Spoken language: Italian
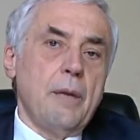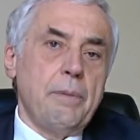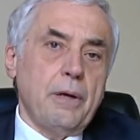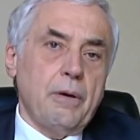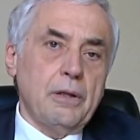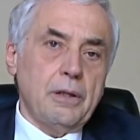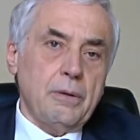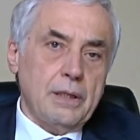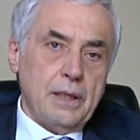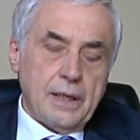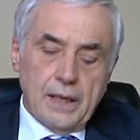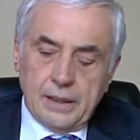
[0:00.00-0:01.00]
per quanto
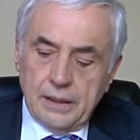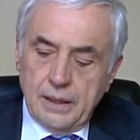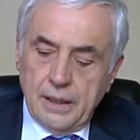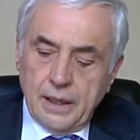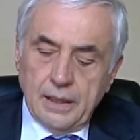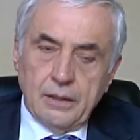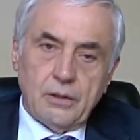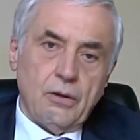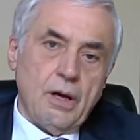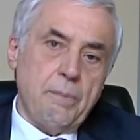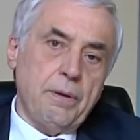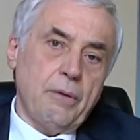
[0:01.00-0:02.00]
riguarda le carte di
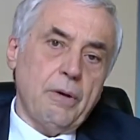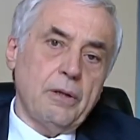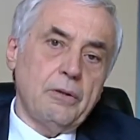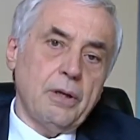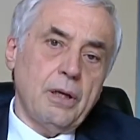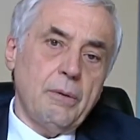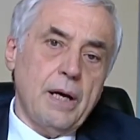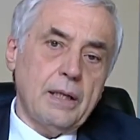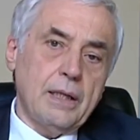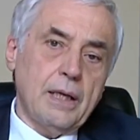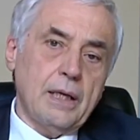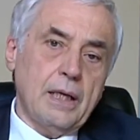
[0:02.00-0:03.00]
credito e per quanto
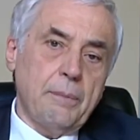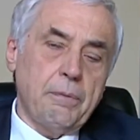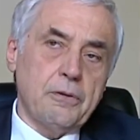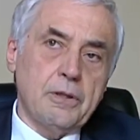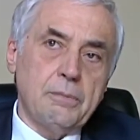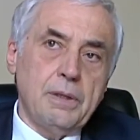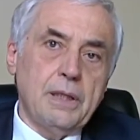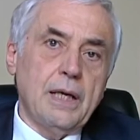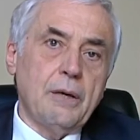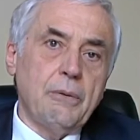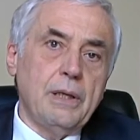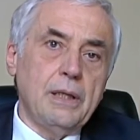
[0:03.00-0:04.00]
riguarda la
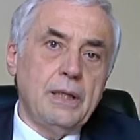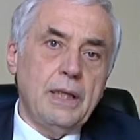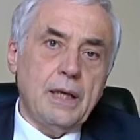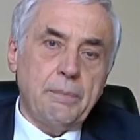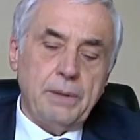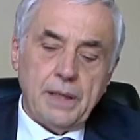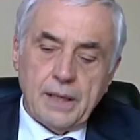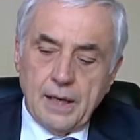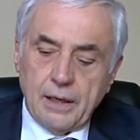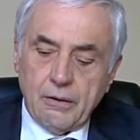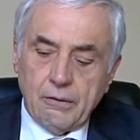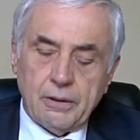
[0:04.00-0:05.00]
possibilità quindi di
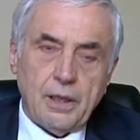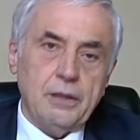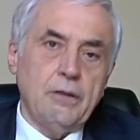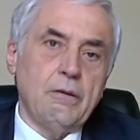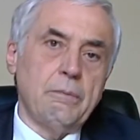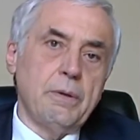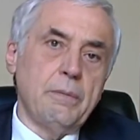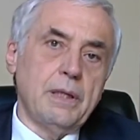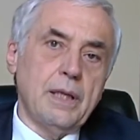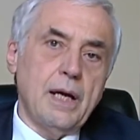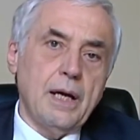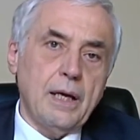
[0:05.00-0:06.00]
applicare contratti
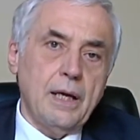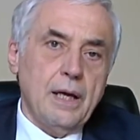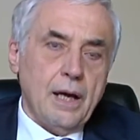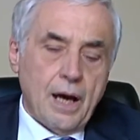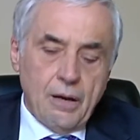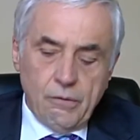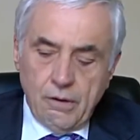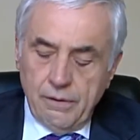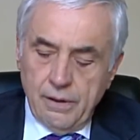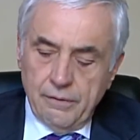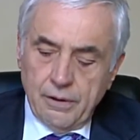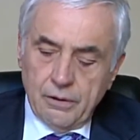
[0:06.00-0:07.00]
complementari ai
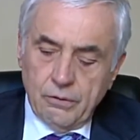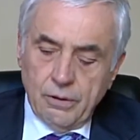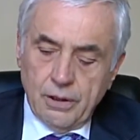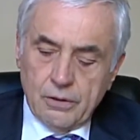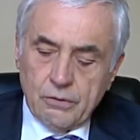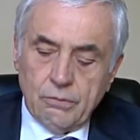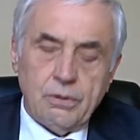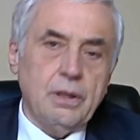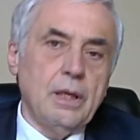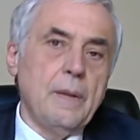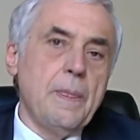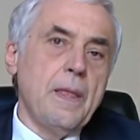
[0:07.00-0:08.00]
nuovi lavoratori
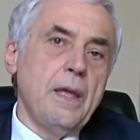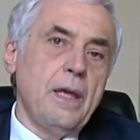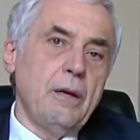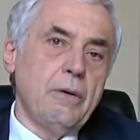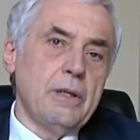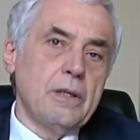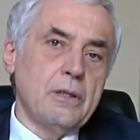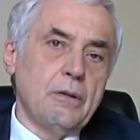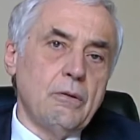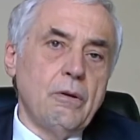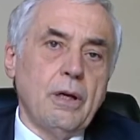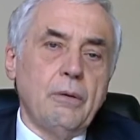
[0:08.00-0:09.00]
assunti in questi
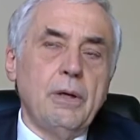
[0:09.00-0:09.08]
settori.